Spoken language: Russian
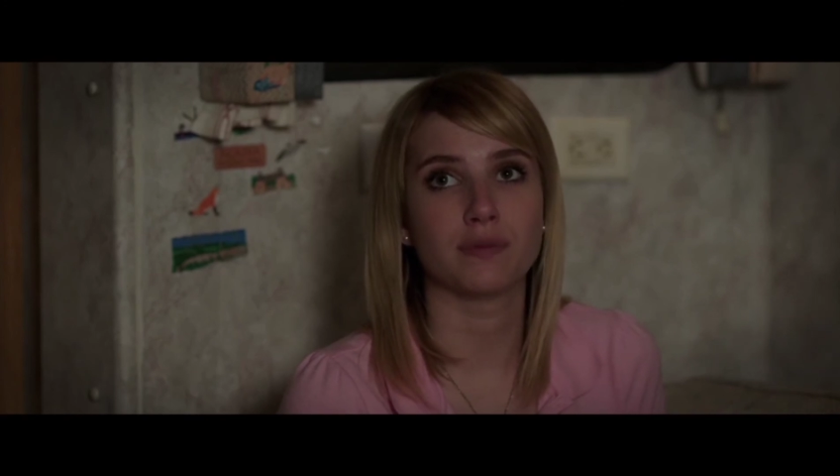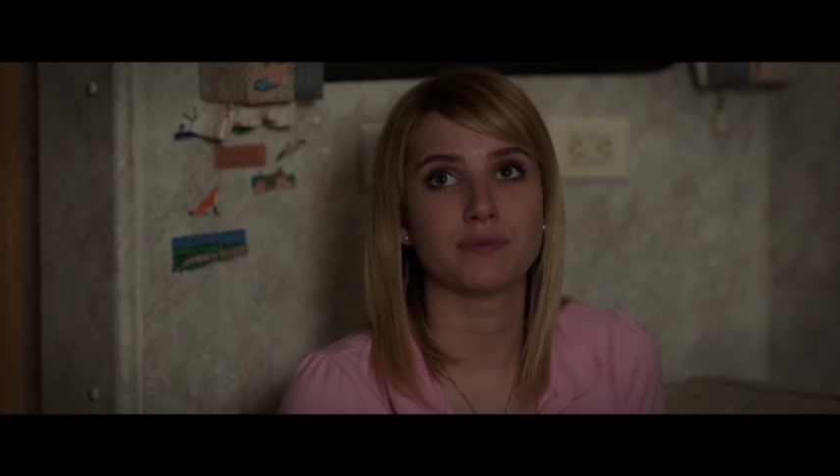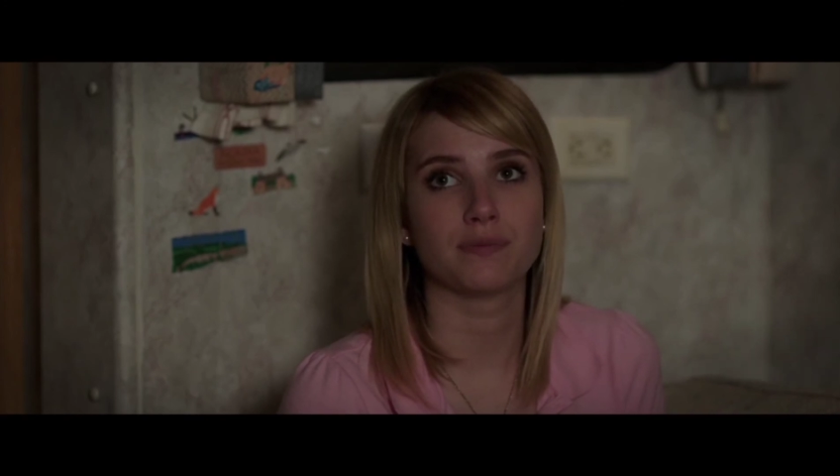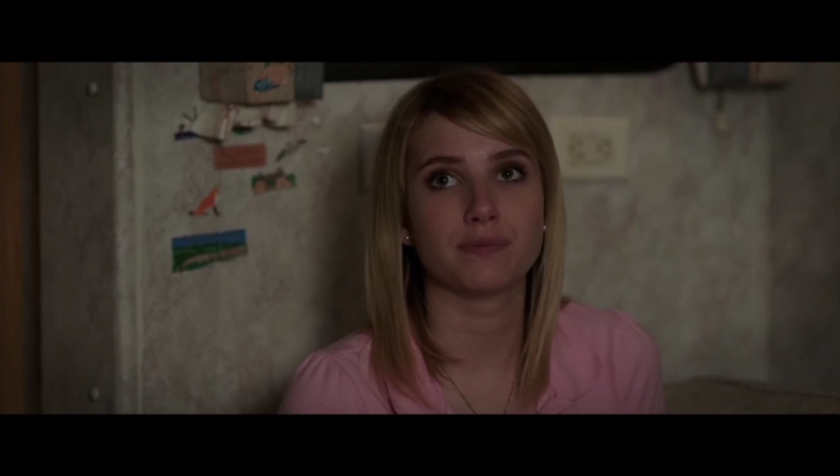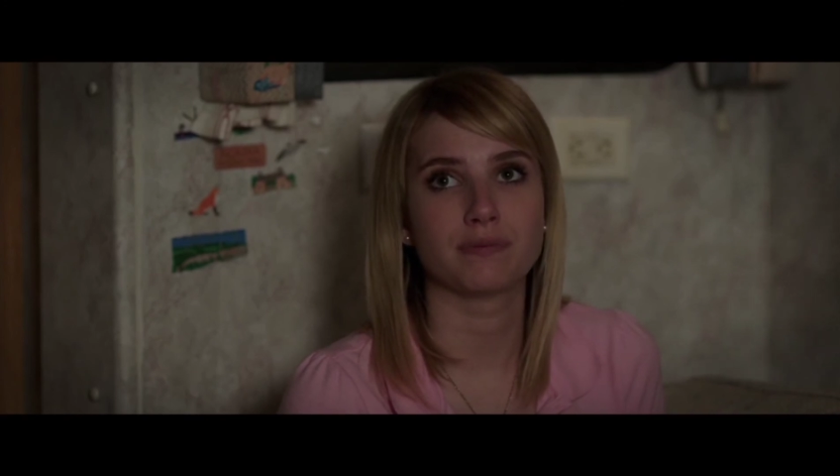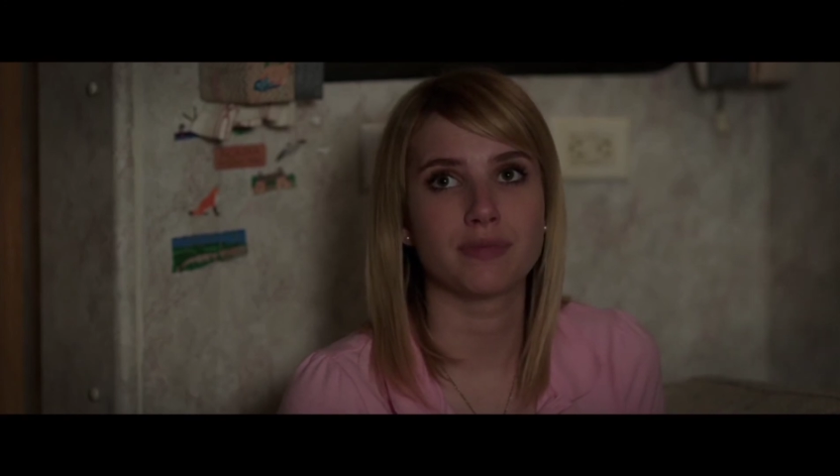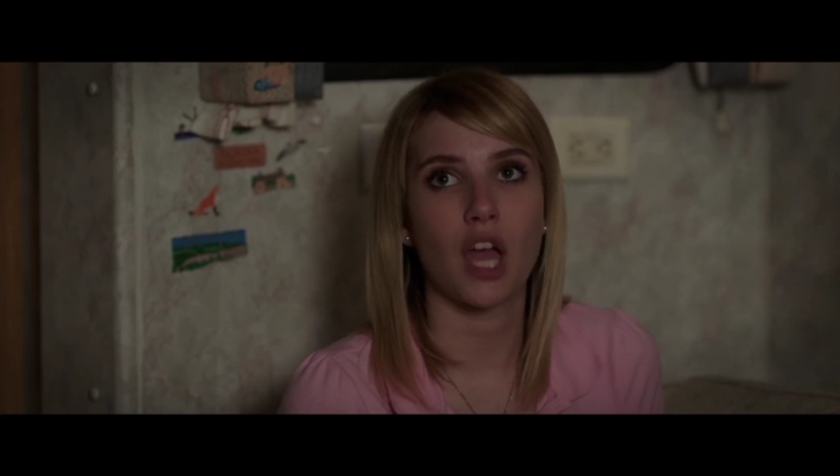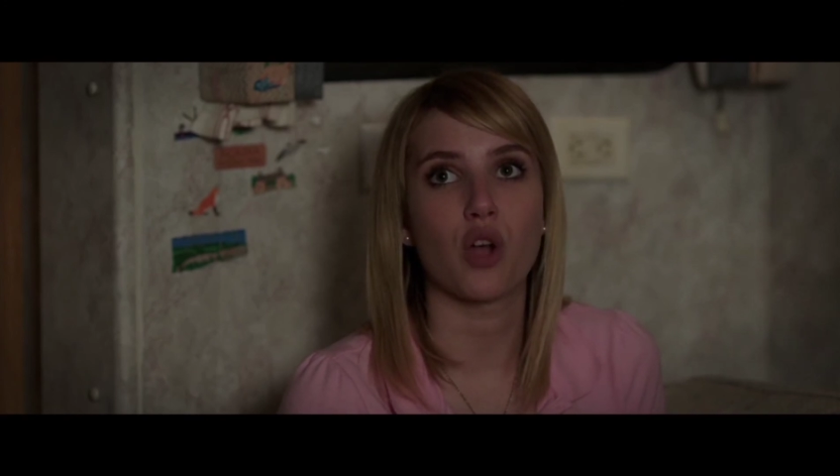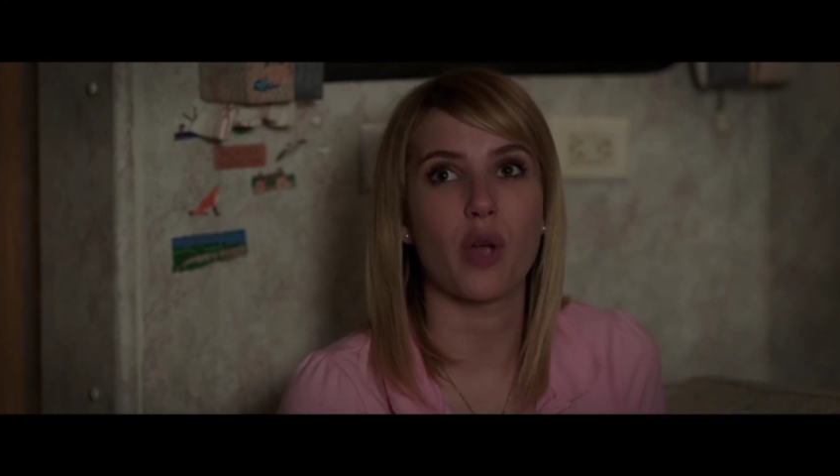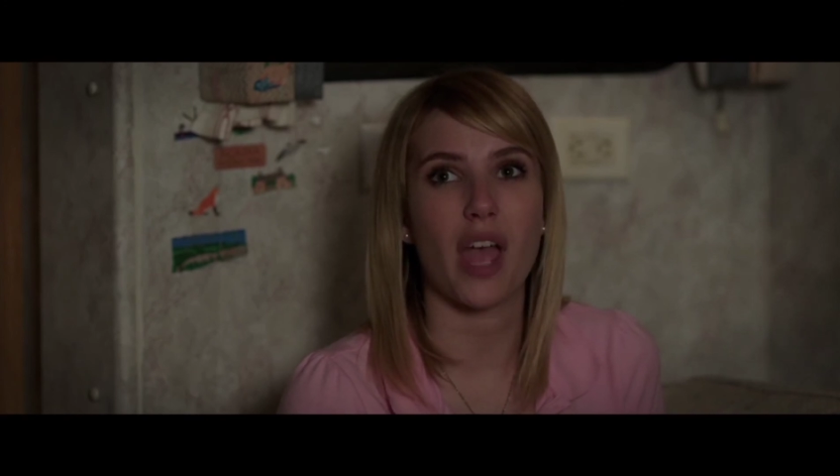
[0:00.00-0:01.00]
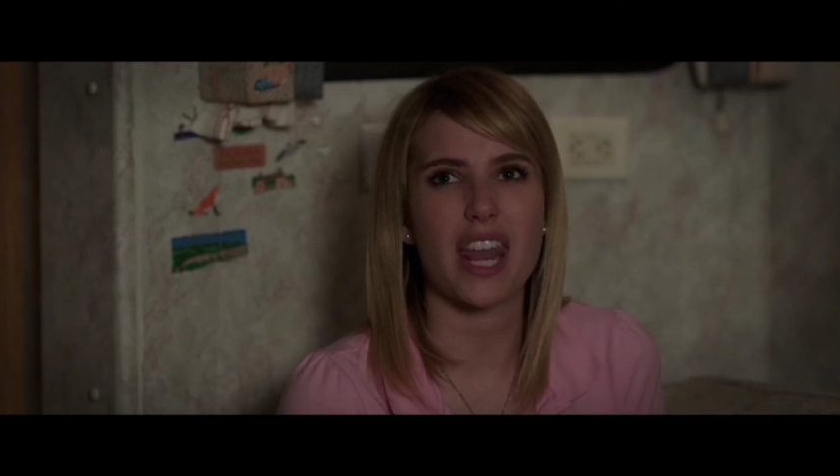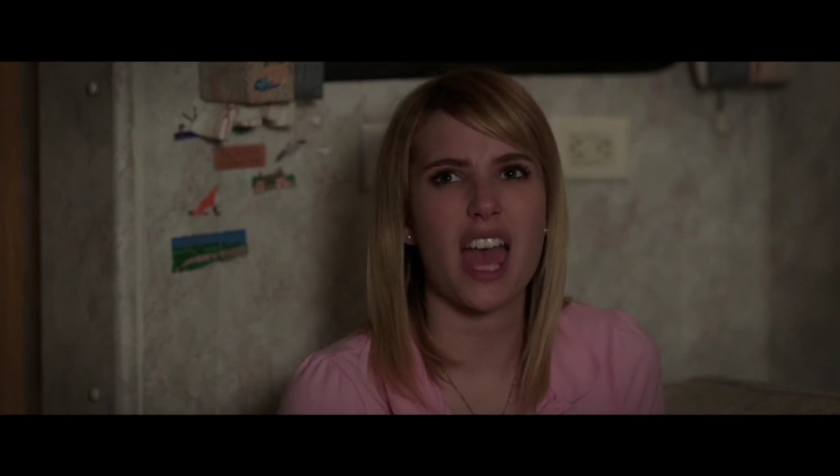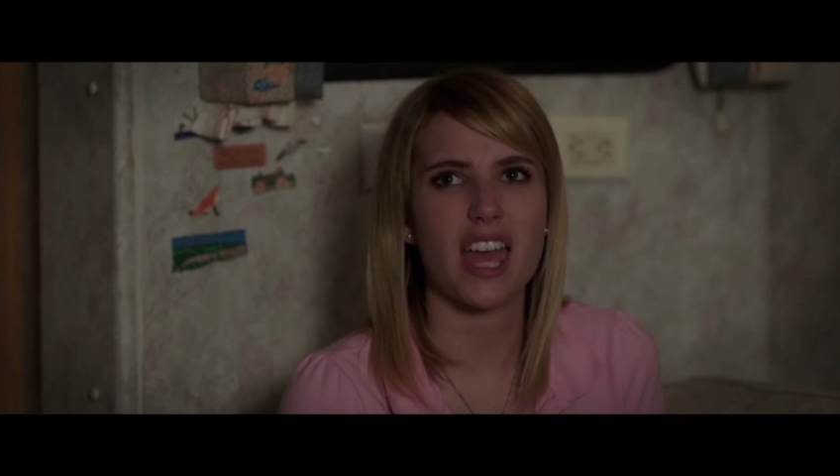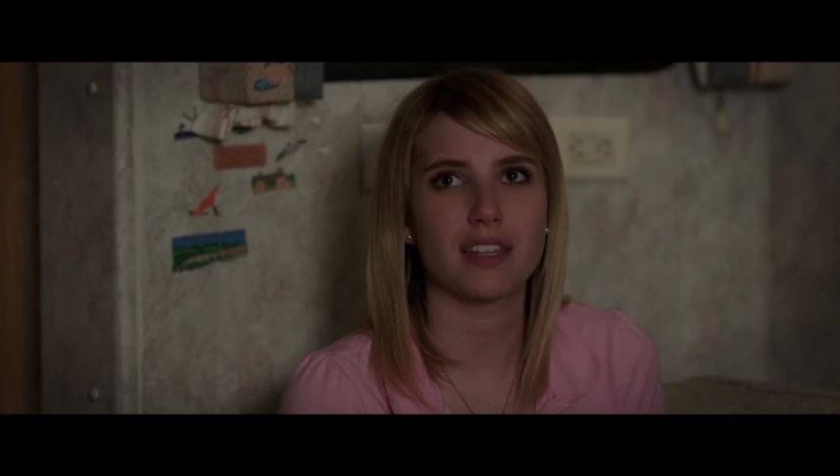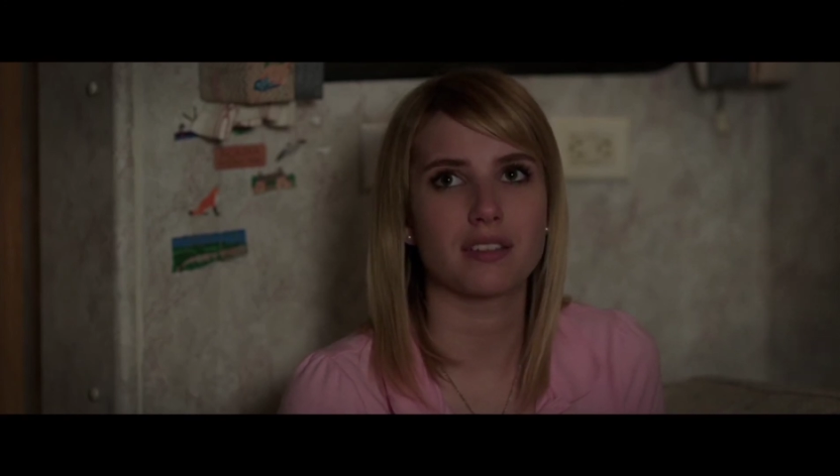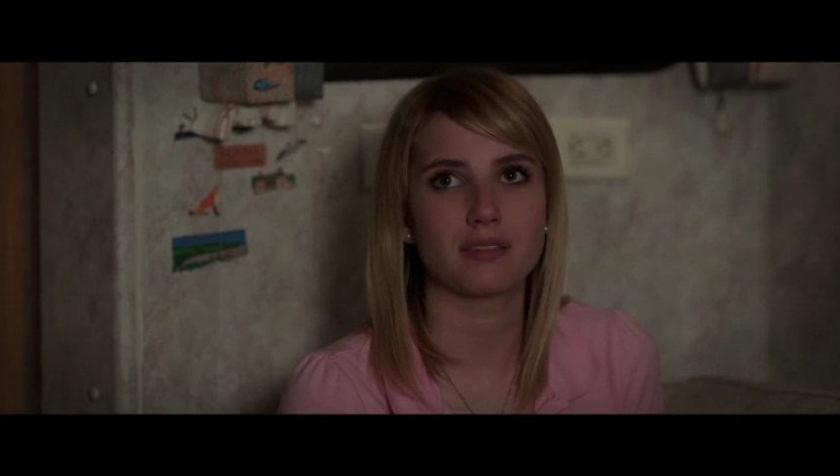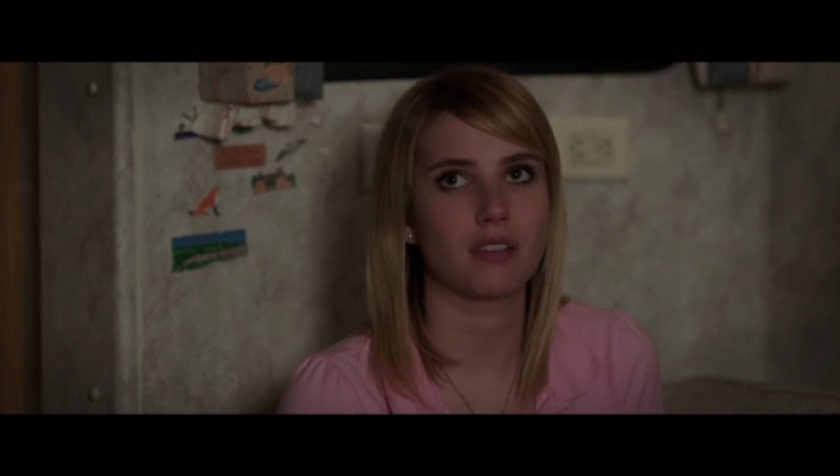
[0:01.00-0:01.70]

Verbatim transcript: возбудит. Рыжие.